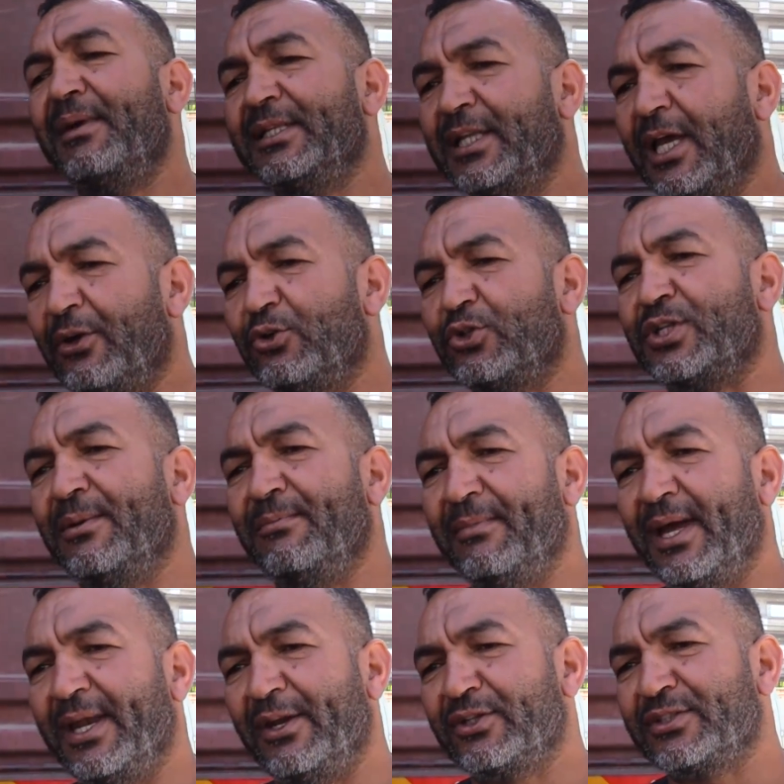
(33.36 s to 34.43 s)
ما داروش
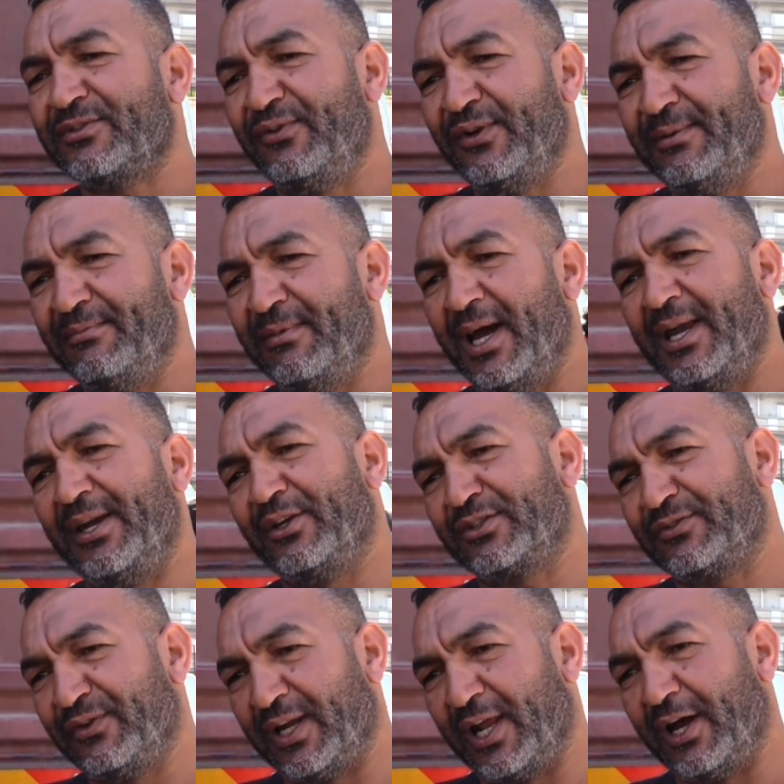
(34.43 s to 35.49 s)
الماء نقص في الماء
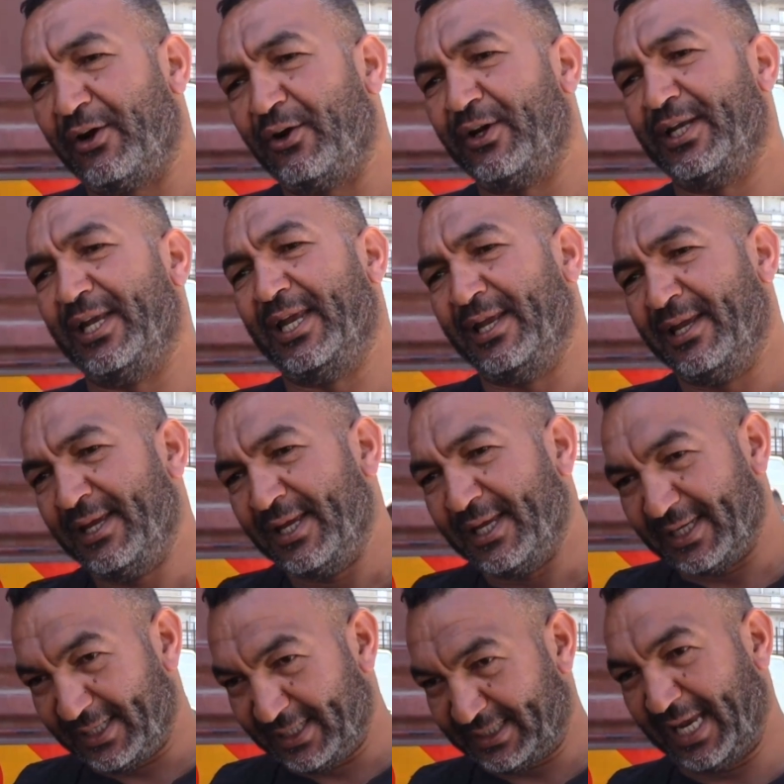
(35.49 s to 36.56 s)
نقص في الاخر
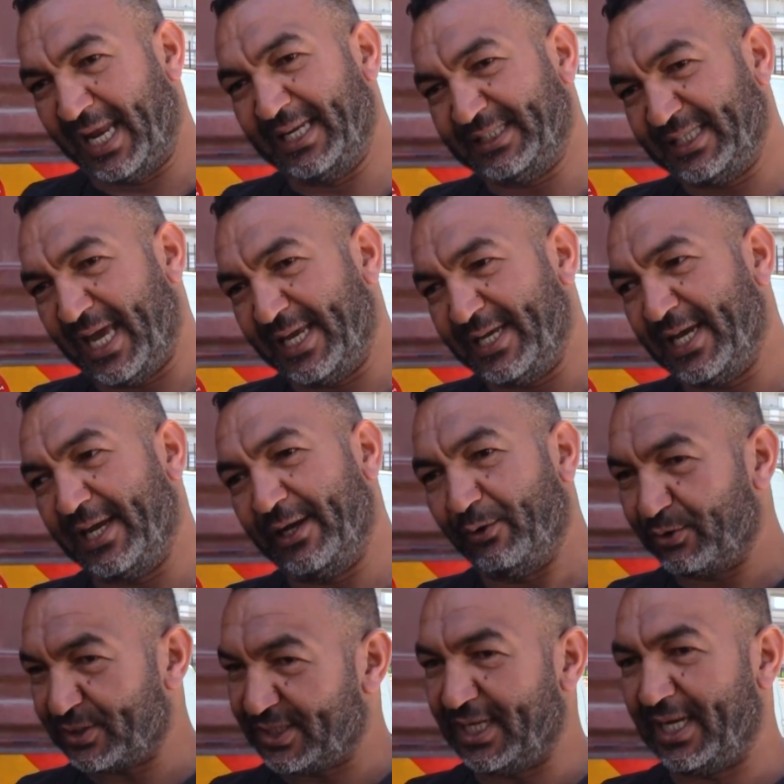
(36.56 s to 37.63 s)
الكاليتي عياله
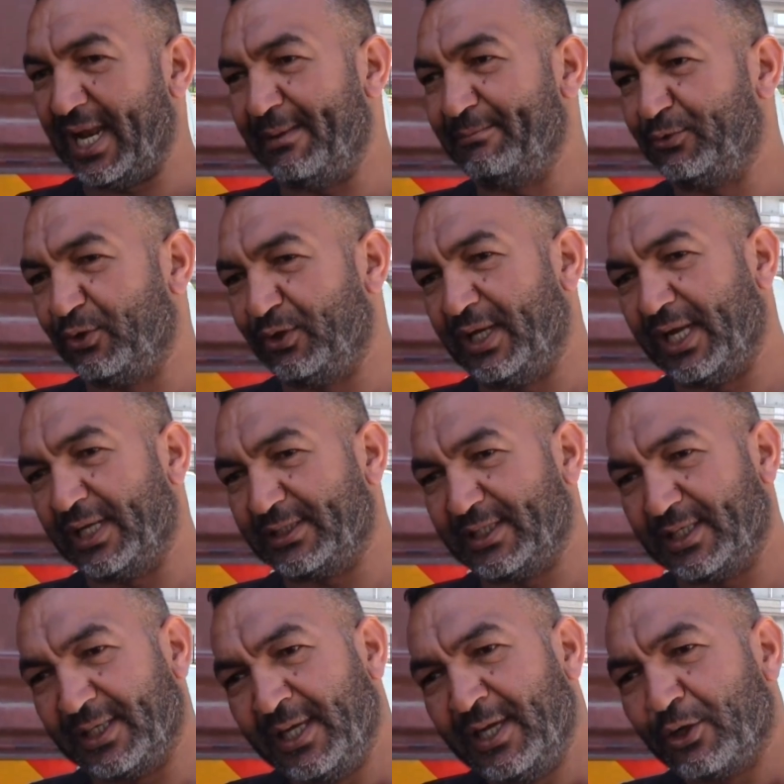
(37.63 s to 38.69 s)
وصلنا الحمد
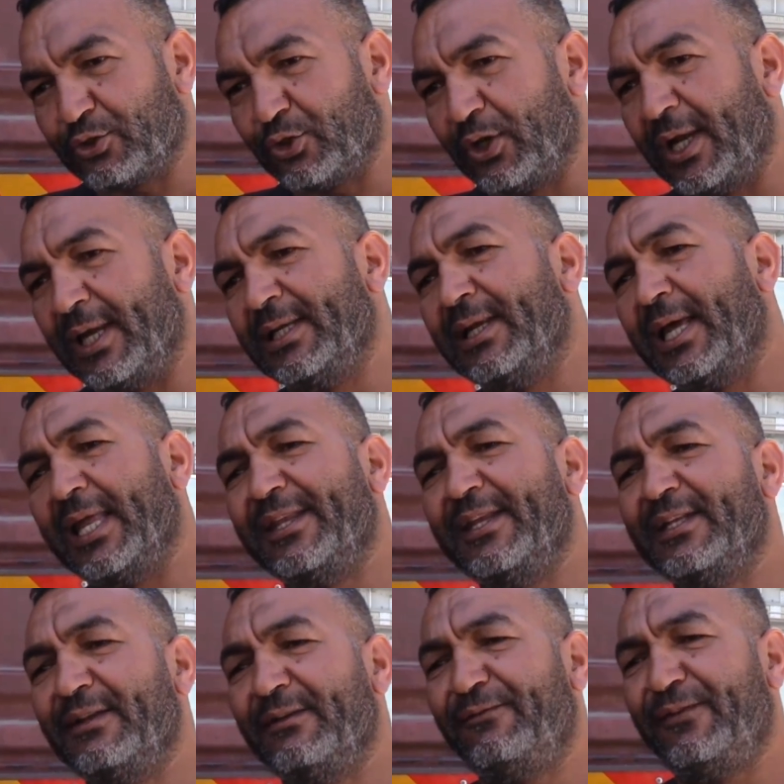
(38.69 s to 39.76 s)
لله شغل هذه